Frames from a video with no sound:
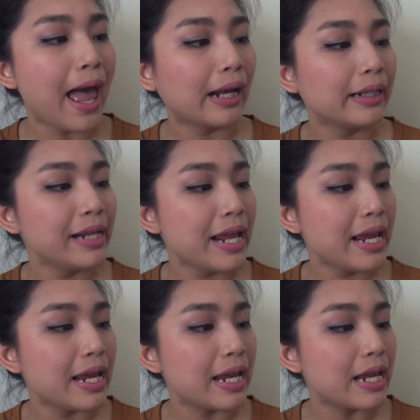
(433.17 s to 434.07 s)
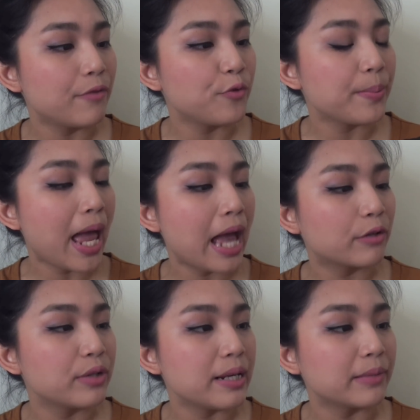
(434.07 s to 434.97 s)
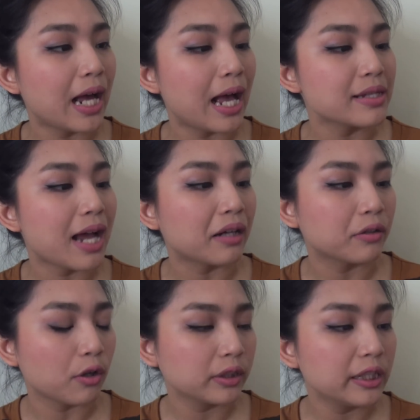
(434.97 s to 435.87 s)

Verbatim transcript: acne repair cream นะคะ จากด